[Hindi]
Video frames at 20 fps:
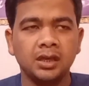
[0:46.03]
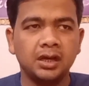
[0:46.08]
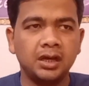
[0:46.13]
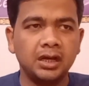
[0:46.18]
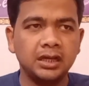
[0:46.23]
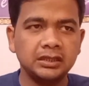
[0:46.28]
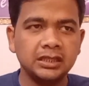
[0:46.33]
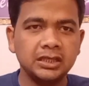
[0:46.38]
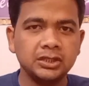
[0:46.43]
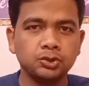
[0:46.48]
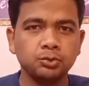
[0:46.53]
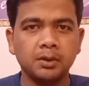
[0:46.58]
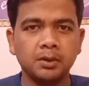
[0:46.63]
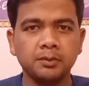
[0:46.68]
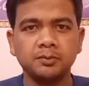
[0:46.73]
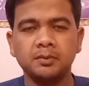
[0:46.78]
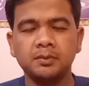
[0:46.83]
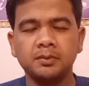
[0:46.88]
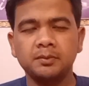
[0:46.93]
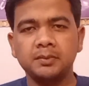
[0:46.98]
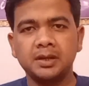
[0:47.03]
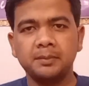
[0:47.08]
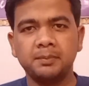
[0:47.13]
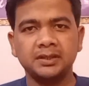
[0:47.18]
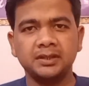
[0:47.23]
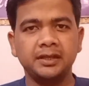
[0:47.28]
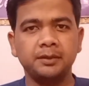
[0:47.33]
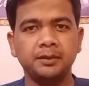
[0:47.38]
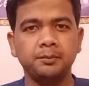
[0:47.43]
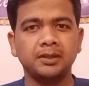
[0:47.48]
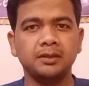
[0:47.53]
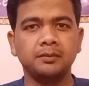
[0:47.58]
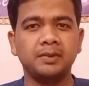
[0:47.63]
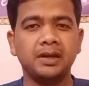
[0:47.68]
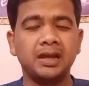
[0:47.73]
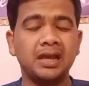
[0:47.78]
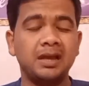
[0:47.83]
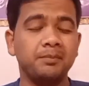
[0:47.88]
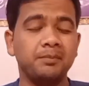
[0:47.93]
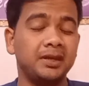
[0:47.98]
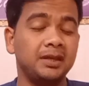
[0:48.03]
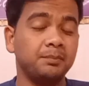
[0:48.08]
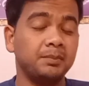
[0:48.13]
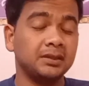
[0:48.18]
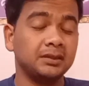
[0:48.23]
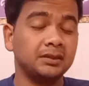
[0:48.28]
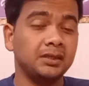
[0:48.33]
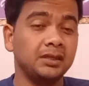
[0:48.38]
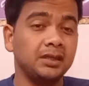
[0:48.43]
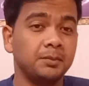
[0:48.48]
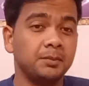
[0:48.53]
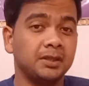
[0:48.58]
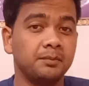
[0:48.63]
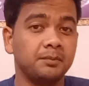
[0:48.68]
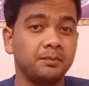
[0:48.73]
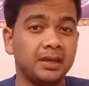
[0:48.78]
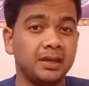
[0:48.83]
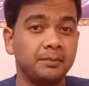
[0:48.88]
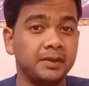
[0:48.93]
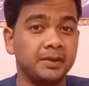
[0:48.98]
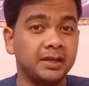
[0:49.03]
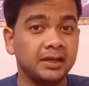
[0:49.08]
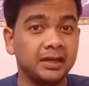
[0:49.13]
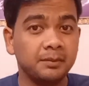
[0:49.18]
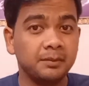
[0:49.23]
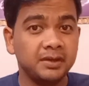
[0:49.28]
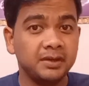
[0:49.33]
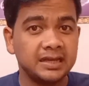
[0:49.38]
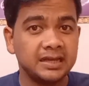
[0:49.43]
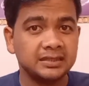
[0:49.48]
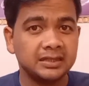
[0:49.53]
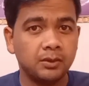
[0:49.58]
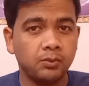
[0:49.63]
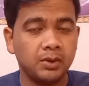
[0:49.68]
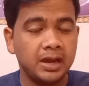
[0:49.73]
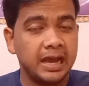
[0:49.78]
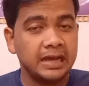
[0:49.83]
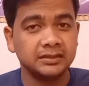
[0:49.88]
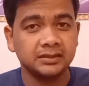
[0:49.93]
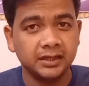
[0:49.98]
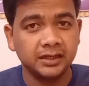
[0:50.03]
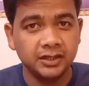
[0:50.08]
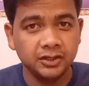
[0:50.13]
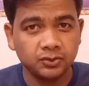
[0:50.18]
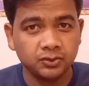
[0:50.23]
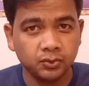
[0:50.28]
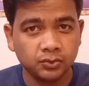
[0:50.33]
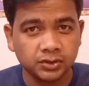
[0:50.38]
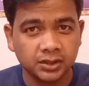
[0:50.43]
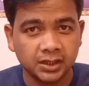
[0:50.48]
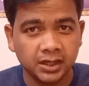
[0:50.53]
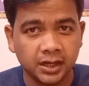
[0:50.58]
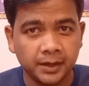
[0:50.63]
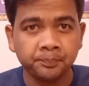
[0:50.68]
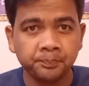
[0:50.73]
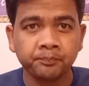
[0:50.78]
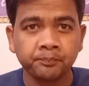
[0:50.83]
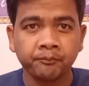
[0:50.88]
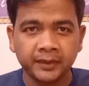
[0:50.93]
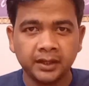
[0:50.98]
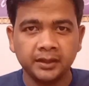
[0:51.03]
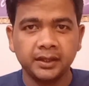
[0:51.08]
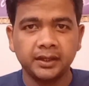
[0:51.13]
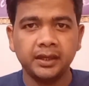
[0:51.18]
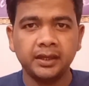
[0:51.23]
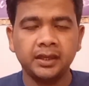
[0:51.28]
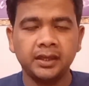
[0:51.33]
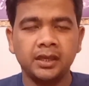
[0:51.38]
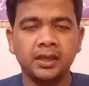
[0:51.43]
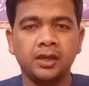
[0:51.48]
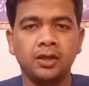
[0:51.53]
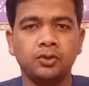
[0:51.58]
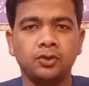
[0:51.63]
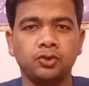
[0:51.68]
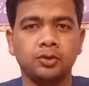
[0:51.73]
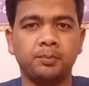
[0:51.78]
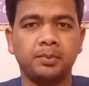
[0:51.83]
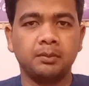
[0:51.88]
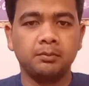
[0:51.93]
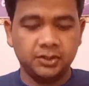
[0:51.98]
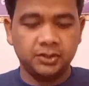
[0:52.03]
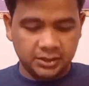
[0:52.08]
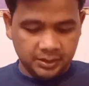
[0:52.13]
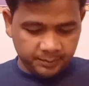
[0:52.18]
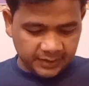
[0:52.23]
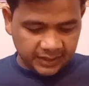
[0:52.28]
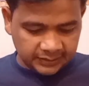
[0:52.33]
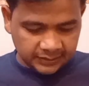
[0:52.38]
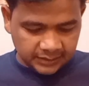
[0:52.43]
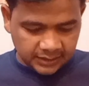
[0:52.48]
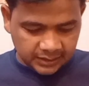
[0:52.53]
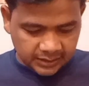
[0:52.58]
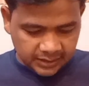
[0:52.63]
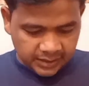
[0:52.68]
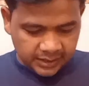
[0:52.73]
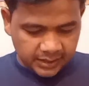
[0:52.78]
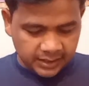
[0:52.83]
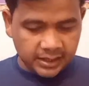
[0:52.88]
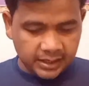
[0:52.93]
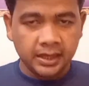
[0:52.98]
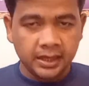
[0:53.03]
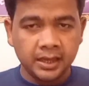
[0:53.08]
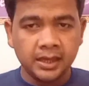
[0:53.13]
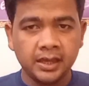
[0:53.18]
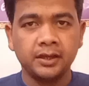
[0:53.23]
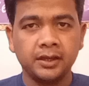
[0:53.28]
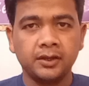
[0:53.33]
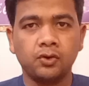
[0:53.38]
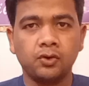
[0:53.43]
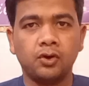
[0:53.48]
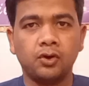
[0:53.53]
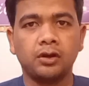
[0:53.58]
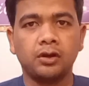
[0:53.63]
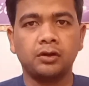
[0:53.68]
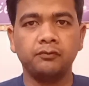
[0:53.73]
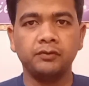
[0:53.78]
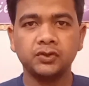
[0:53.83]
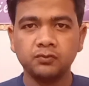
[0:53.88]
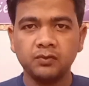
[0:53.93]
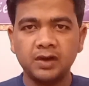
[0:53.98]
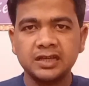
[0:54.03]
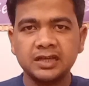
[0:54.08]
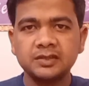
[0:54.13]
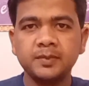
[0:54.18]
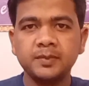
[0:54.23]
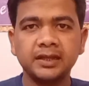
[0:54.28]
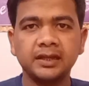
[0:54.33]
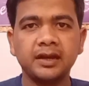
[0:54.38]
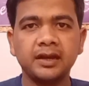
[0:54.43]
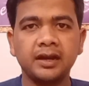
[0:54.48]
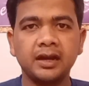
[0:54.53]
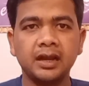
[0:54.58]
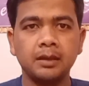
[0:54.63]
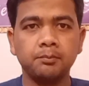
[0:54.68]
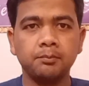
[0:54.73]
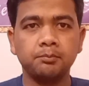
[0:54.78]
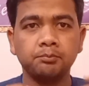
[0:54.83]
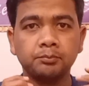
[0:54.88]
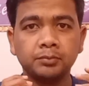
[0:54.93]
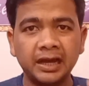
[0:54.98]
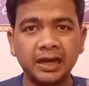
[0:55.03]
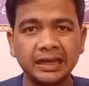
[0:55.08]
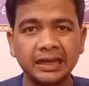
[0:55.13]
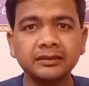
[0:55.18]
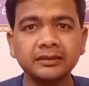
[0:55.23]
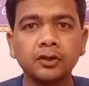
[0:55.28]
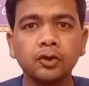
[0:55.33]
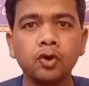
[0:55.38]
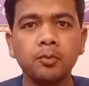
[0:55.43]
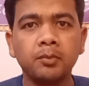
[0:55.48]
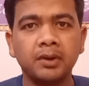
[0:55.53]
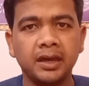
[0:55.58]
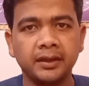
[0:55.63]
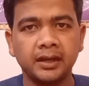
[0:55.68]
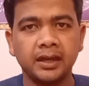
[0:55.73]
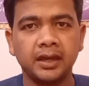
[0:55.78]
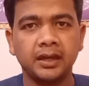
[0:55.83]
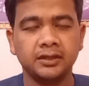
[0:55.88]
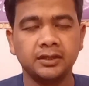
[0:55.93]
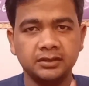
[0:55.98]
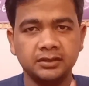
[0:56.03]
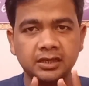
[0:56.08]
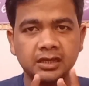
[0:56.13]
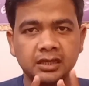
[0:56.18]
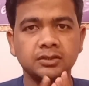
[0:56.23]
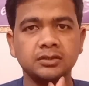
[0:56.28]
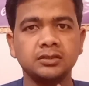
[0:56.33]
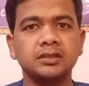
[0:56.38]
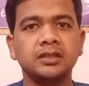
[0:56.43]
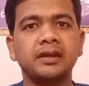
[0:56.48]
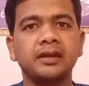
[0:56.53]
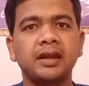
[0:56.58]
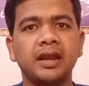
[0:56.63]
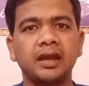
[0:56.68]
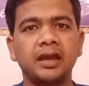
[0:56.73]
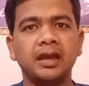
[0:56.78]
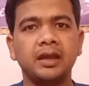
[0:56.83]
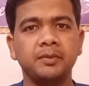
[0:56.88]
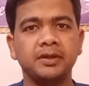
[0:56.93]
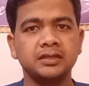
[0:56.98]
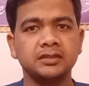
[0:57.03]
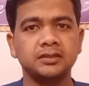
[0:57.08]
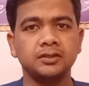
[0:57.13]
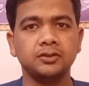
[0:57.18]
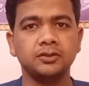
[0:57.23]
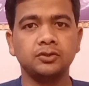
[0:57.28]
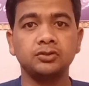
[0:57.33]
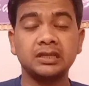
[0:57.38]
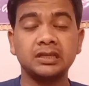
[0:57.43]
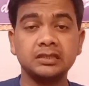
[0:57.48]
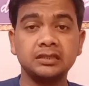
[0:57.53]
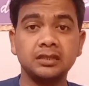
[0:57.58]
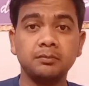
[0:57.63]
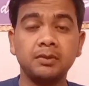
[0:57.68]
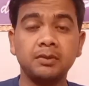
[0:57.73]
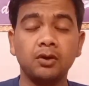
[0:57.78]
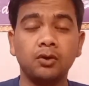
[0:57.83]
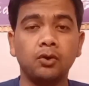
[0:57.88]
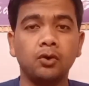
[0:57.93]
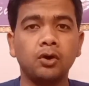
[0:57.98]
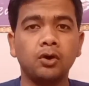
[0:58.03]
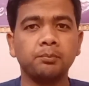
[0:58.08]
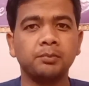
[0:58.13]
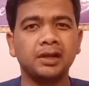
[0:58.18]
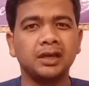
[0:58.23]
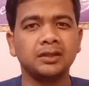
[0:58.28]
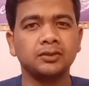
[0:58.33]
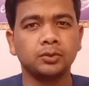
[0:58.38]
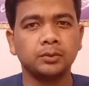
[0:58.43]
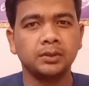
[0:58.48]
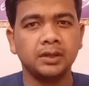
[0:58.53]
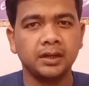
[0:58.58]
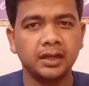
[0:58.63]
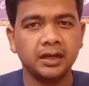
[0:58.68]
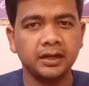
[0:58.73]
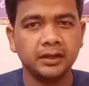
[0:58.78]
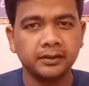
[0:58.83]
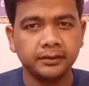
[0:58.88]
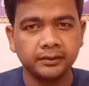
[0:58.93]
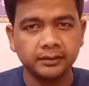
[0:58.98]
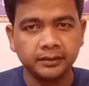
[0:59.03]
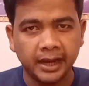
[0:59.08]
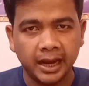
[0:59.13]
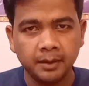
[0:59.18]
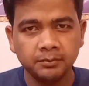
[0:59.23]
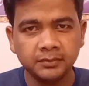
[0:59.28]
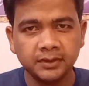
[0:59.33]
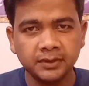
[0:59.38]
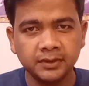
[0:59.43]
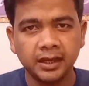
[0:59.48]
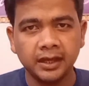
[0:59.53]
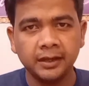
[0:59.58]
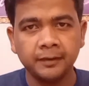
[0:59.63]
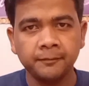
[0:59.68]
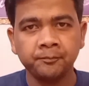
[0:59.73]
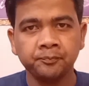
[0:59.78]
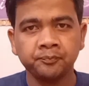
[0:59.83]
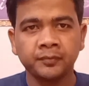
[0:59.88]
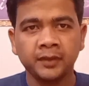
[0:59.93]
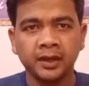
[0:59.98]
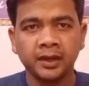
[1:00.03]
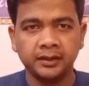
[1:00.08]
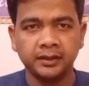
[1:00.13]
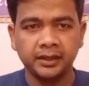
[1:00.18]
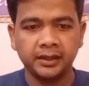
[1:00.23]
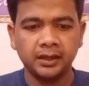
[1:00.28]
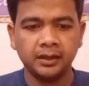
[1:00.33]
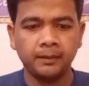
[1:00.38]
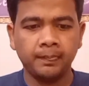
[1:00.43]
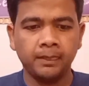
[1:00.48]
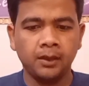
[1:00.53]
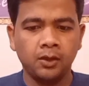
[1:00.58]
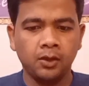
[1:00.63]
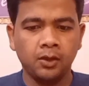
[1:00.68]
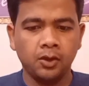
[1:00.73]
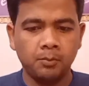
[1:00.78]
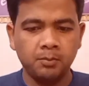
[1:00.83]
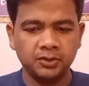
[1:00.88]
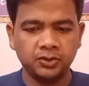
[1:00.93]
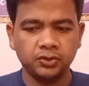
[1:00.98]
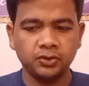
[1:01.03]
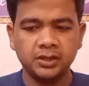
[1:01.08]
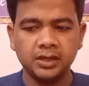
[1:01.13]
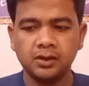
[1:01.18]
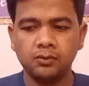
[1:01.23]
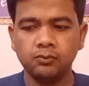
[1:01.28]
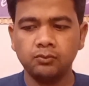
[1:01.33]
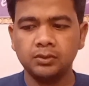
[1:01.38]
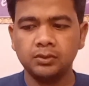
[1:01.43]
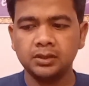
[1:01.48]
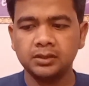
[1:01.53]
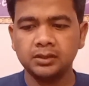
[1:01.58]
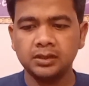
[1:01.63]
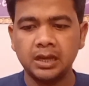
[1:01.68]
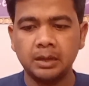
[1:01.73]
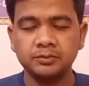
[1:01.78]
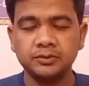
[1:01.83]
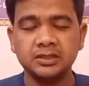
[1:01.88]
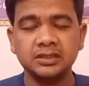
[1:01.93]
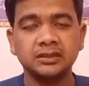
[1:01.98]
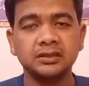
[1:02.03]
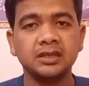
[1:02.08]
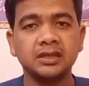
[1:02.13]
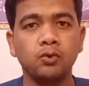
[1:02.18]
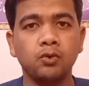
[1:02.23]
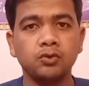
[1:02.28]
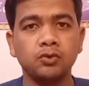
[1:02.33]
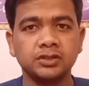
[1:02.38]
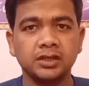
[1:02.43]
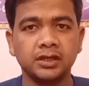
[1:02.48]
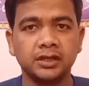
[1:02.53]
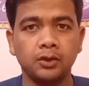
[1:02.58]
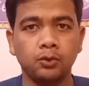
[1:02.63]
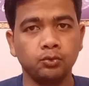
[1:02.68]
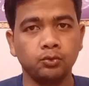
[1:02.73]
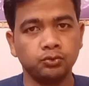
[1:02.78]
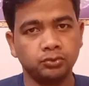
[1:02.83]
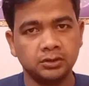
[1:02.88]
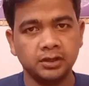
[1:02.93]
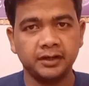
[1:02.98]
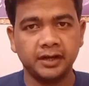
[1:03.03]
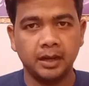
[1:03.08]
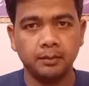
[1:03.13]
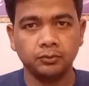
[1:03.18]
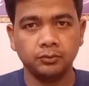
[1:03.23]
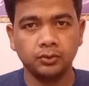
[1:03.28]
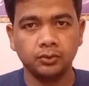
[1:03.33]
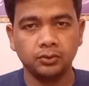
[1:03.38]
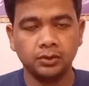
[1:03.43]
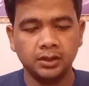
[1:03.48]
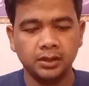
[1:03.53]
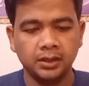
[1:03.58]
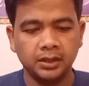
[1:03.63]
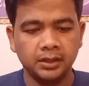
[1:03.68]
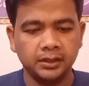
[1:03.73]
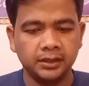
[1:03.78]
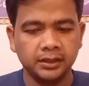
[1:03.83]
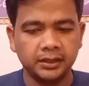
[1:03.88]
तीस उपास में मेरे पति नहीं बदल पाया मेरी पत्नी नहीं बदल पाई मेरे घर में ऐसा हुआ ऐसा नहीं सोचना है ठीक है तो परमेश्वर से प्रार्थना करनी है और विश्वास में डर रहना है प्रार्थना को बढ़ाना है दस दिन रह गए मेरे अजीजों दस दिन में और प्रार्थना बढ़ाना है टाइम देना है ठीक है और मैं तो ये कहूँगा कि आप जितना हो सके उतना टाइम दो ठीक